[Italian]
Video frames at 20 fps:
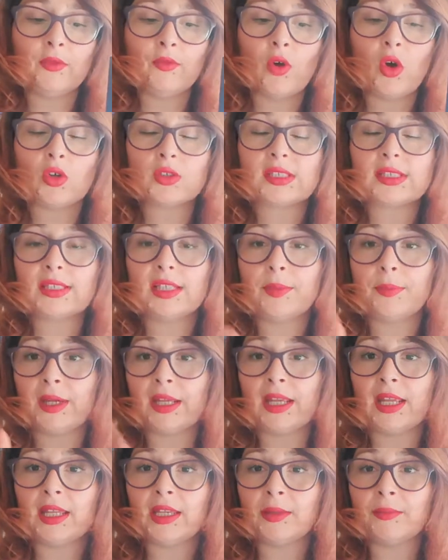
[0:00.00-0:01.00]
i vostri
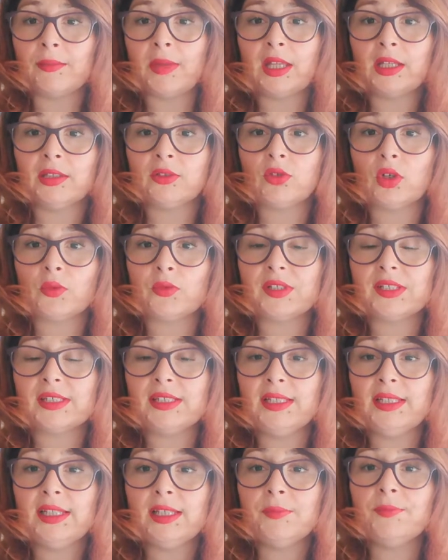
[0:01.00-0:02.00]
pareri in merito a
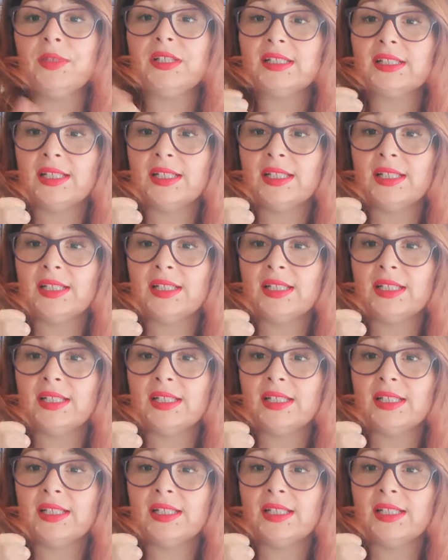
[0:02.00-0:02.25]
questi libri,